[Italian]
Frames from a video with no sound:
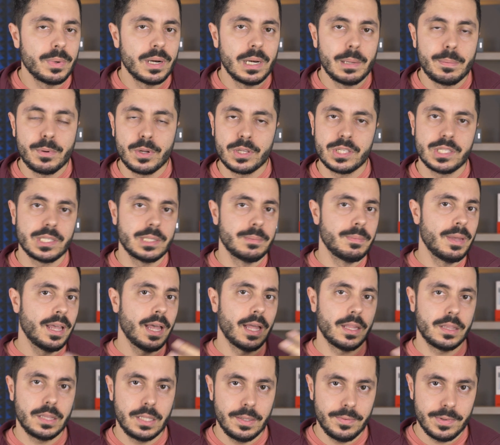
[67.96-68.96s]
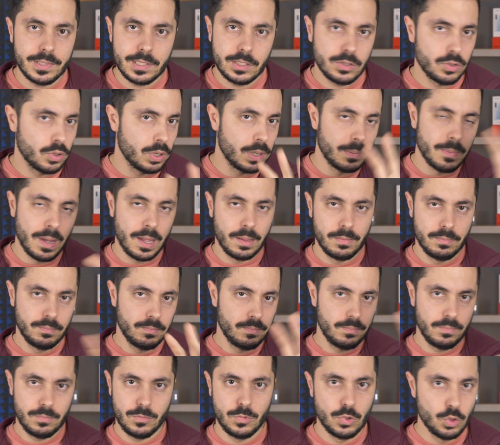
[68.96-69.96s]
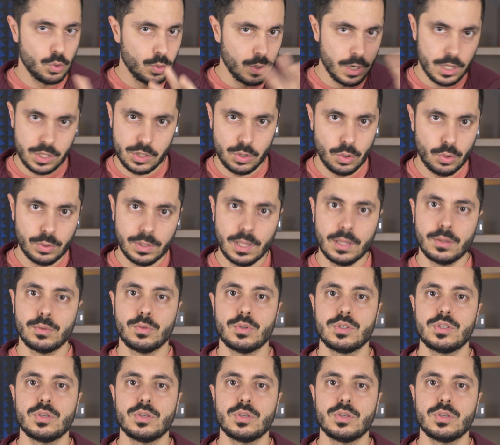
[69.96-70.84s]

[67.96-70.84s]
per le prossime attivazioni, ma non ne sono tanto